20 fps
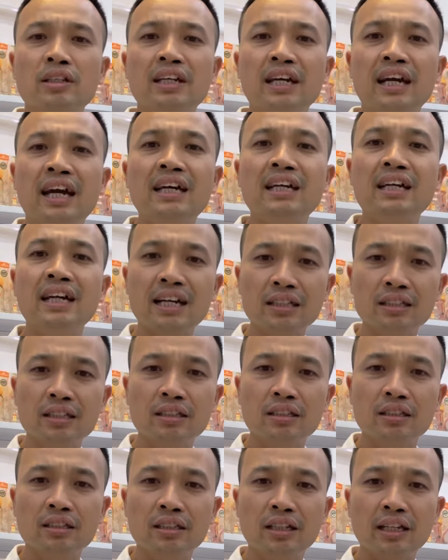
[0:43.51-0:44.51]
cái hãng khác
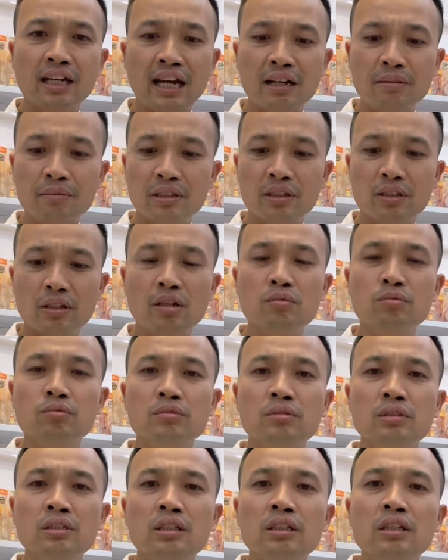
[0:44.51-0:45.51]
đi cái hãng mà nó
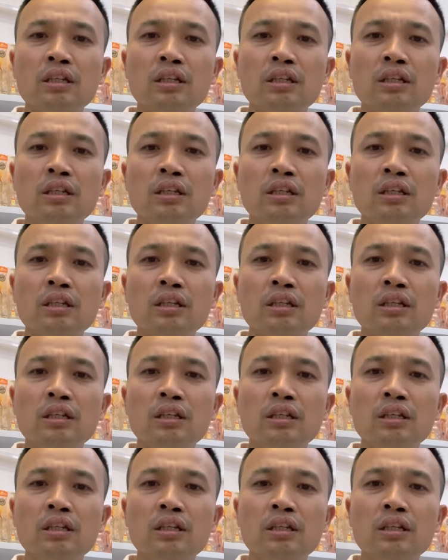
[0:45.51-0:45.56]
không